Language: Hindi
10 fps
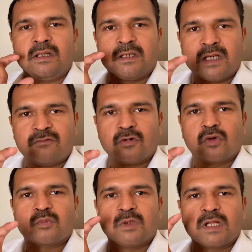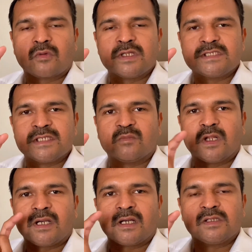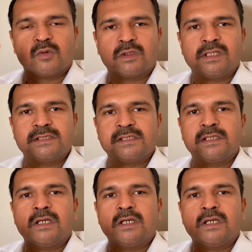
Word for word: ना फ़ोटो ब्लर होनी चाहिए ब्लर यानी धुंधली सी